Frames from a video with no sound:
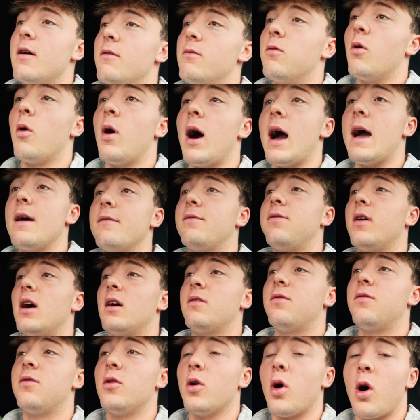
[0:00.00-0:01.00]
wo
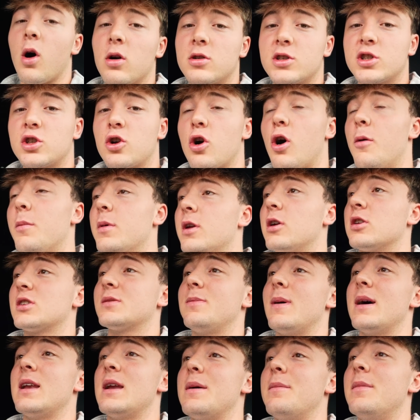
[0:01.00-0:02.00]
einfach Vlogs kommen aus
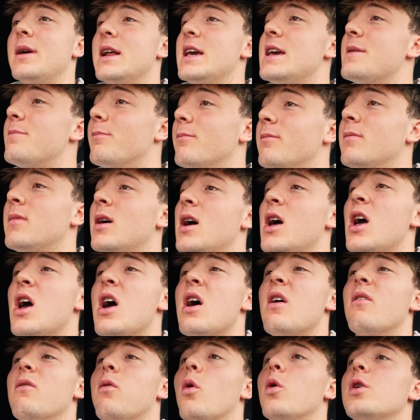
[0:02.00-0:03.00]
meinem Leben,
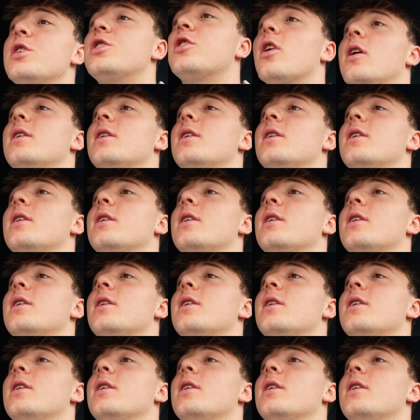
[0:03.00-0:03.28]
wo ich